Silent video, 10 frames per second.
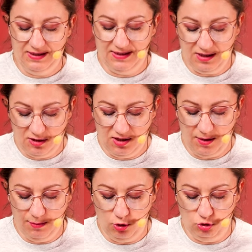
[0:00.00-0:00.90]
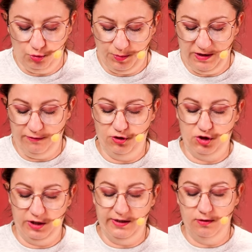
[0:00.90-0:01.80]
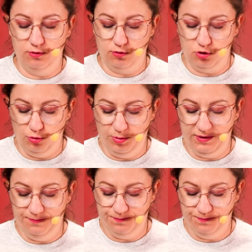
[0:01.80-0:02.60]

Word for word: Zaczynamy od pierwszej osoby,